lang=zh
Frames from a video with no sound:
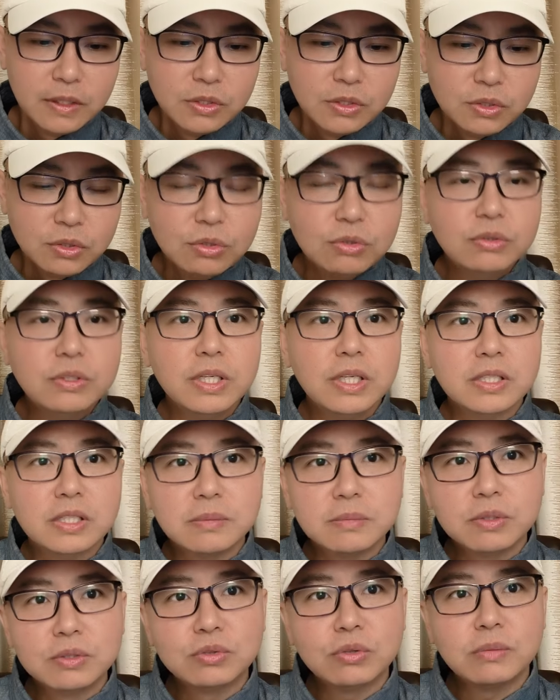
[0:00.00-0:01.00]
去年咱
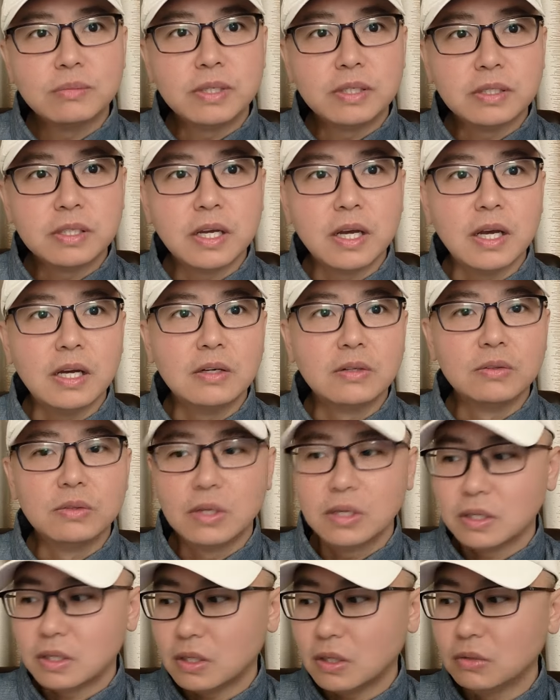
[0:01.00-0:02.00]
们专门谈
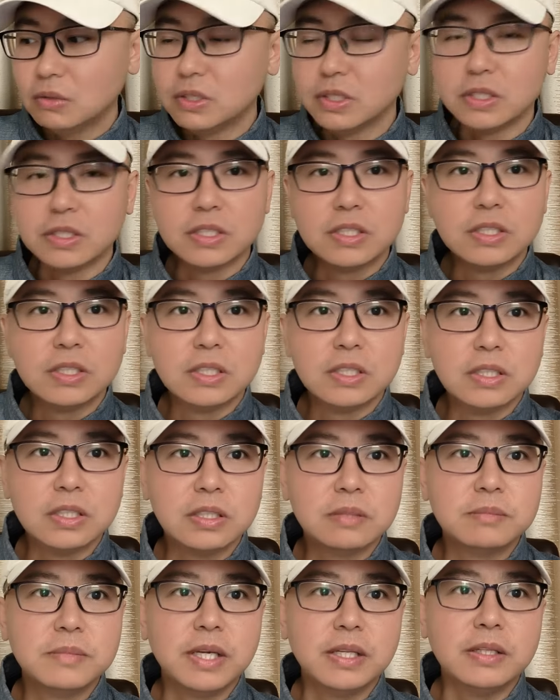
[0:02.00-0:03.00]
过好几期的
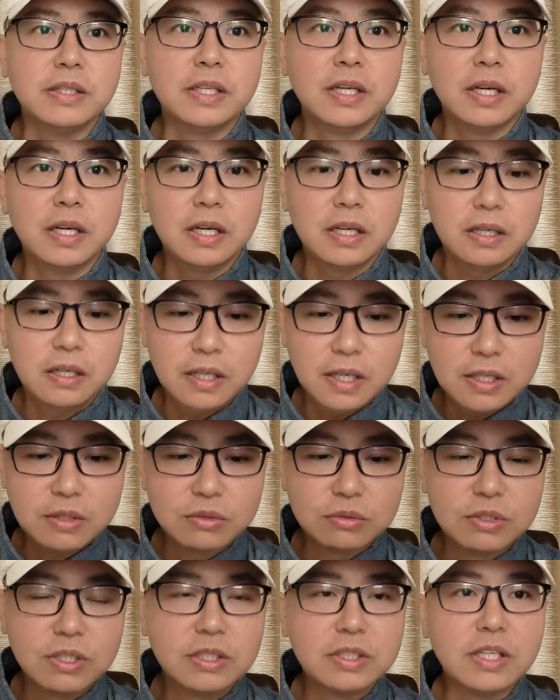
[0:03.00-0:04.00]
缅甸啊，腊
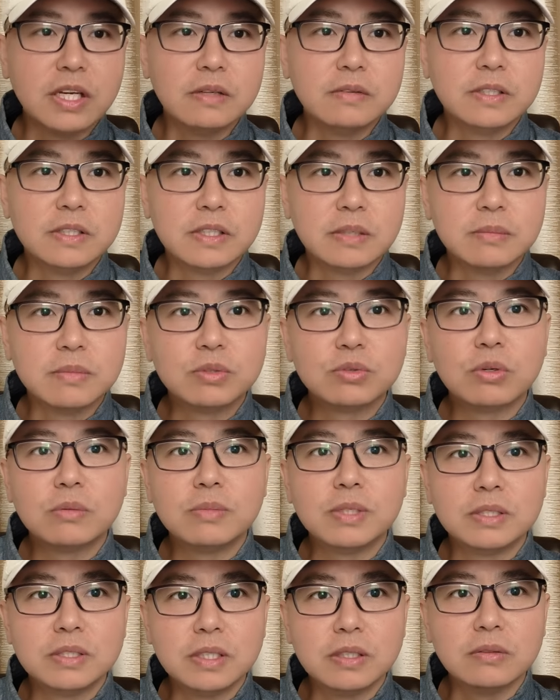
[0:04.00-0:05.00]
戍这个点位咱们专
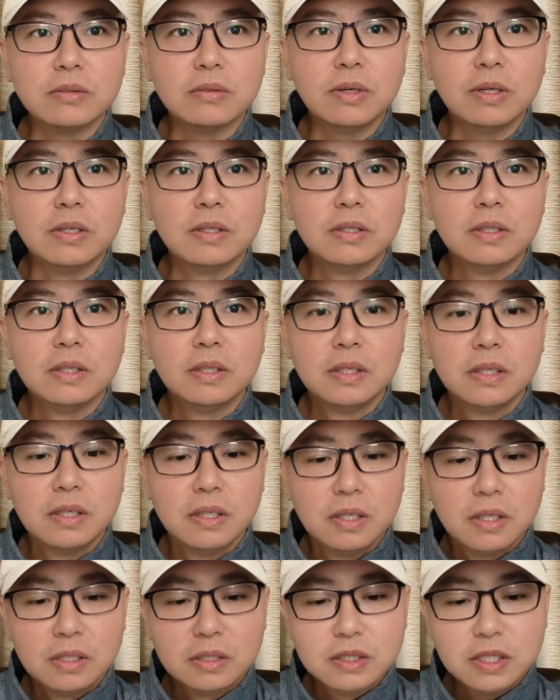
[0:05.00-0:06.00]
门介绍过。
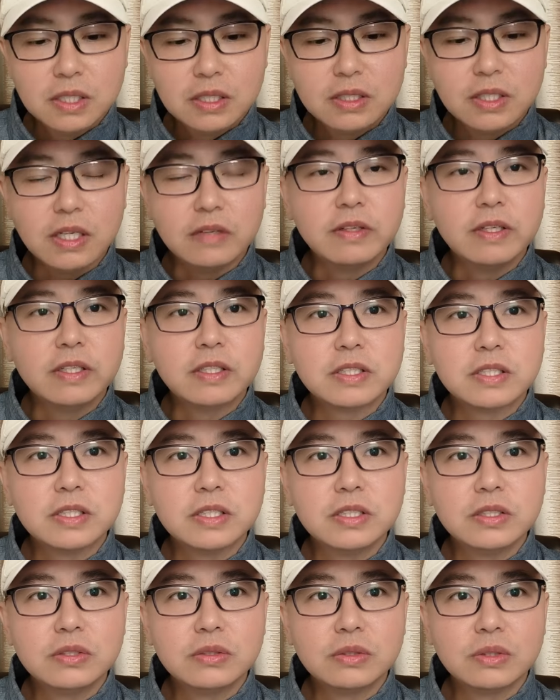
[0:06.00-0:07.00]
这个点位实
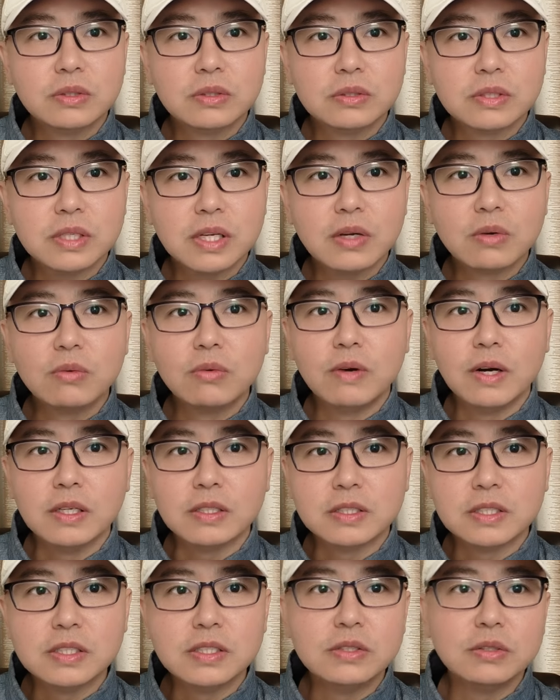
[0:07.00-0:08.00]
际就是再往
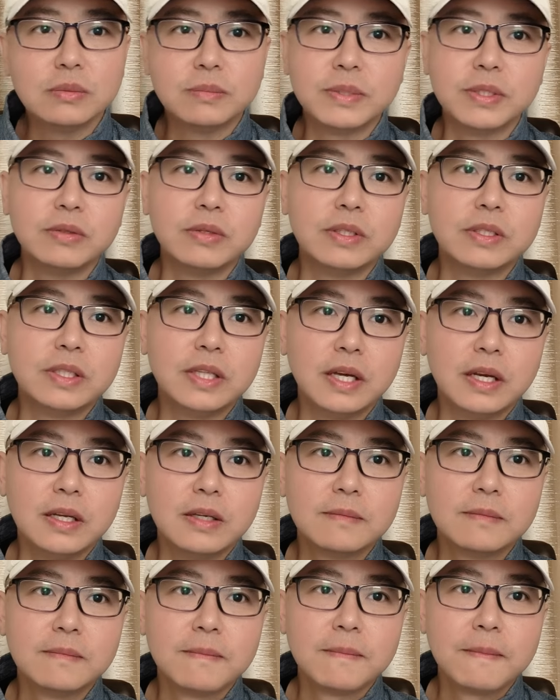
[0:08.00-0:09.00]
西就是平原地带了
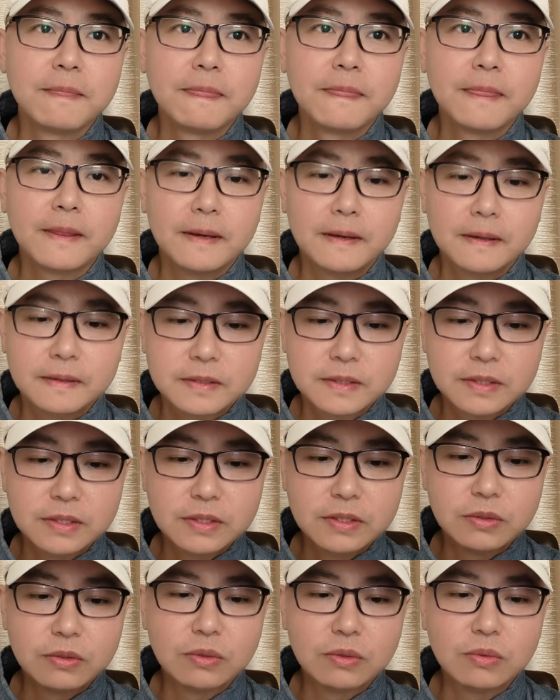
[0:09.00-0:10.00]
啊，实际
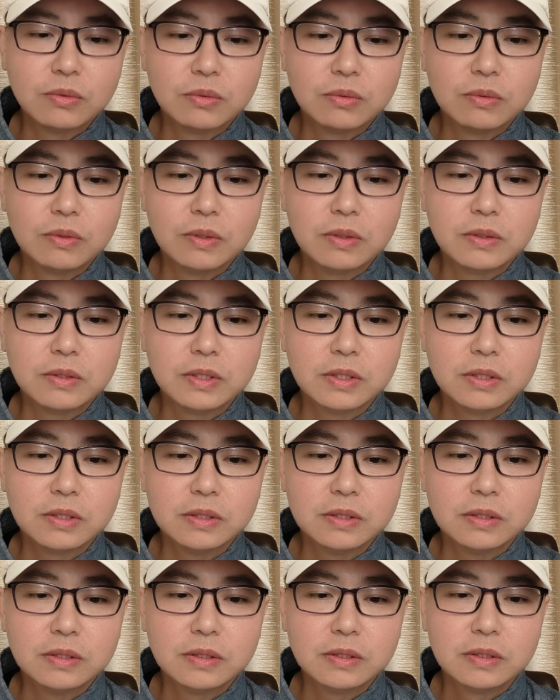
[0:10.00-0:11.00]
就是啊这
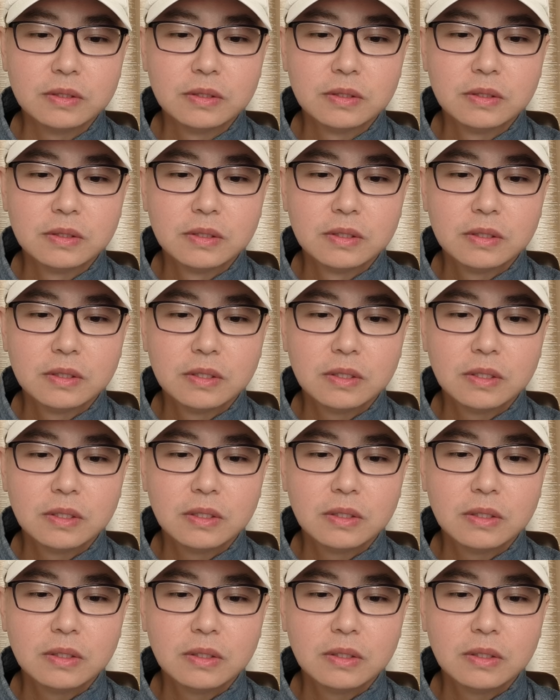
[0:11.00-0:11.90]
个啊，